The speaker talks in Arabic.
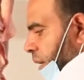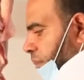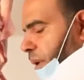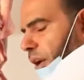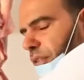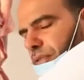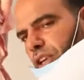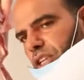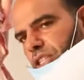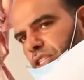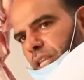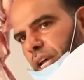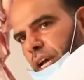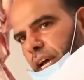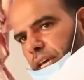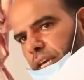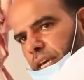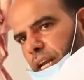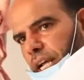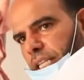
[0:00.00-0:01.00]
ما فيش
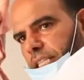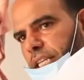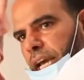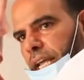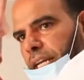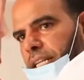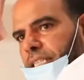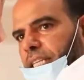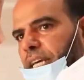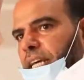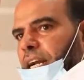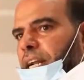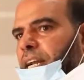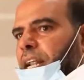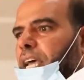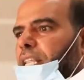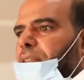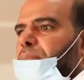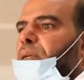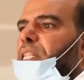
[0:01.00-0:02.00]
تغيرات يعني
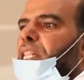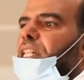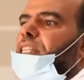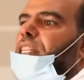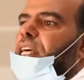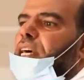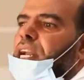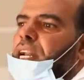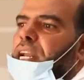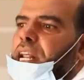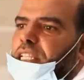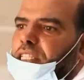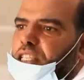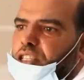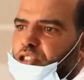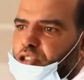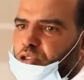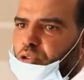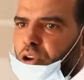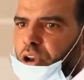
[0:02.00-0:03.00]
درانات مثل درانات
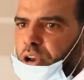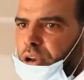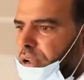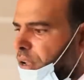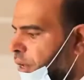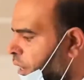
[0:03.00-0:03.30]
السل